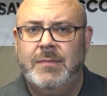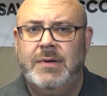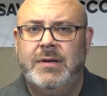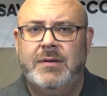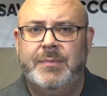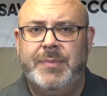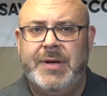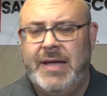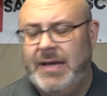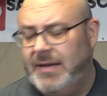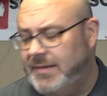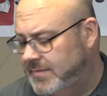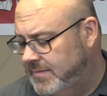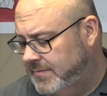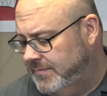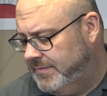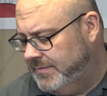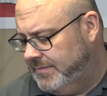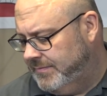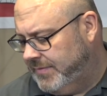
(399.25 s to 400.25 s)
äh,
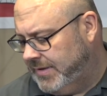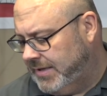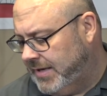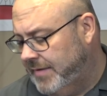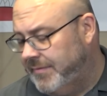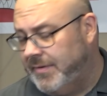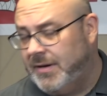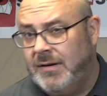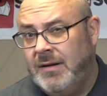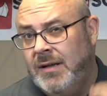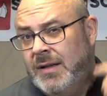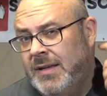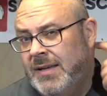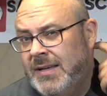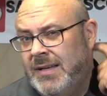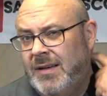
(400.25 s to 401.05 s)
PX, whatever,